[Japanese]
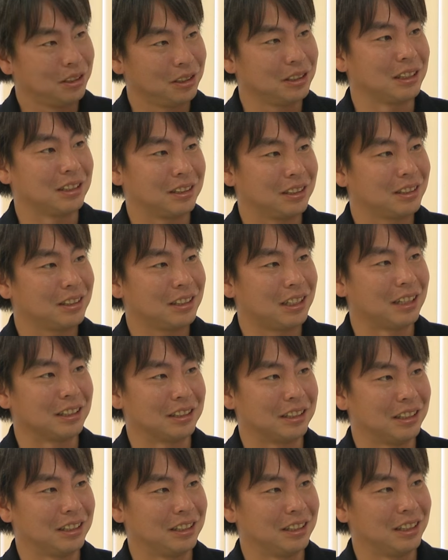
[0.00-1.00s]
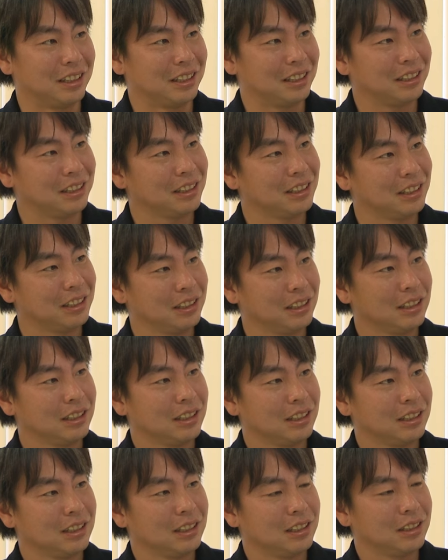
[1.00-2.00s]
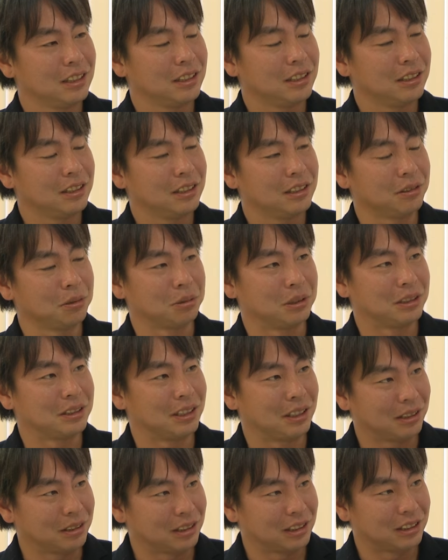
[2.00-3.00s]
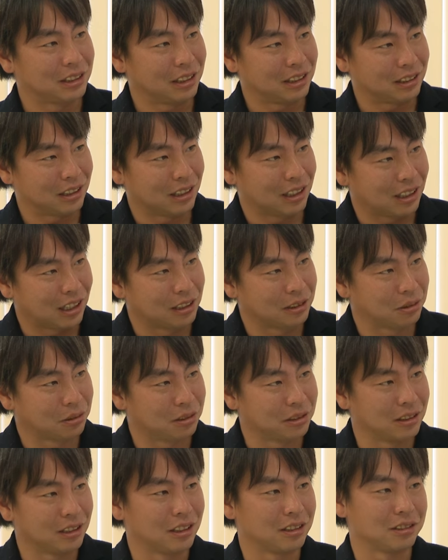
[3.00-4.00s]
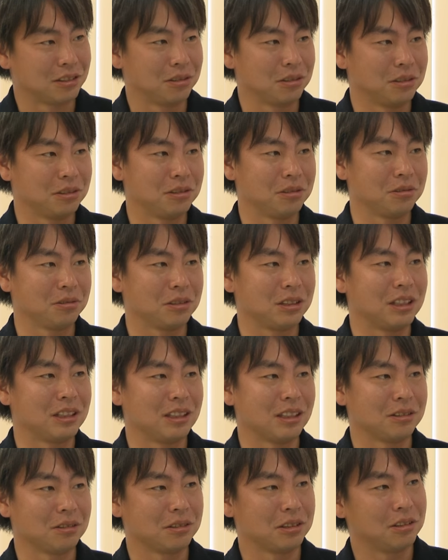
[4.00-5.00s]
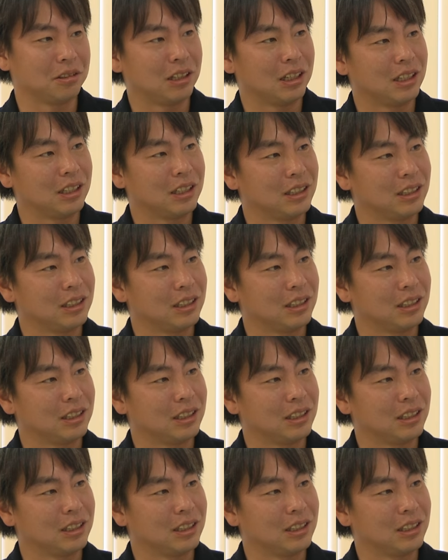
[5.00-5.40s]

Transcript: の、ね関係でどうでした西ヶ谷さんが監督になるというのを聞いた時は。